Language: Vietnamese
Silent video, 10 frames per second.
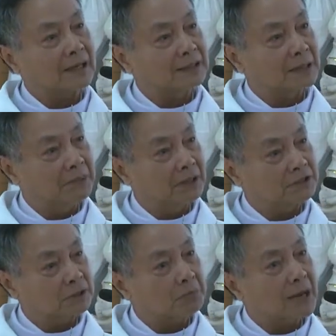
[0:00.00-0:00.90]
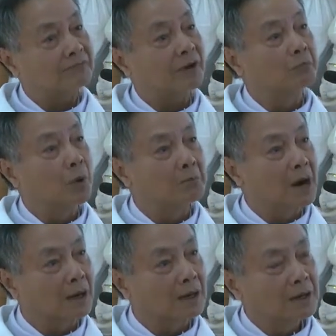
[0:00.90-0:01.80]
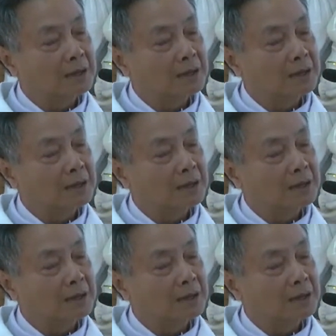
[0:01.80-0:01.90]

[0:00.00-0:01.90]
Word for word: ra thầy mình sống lại và vui mừng.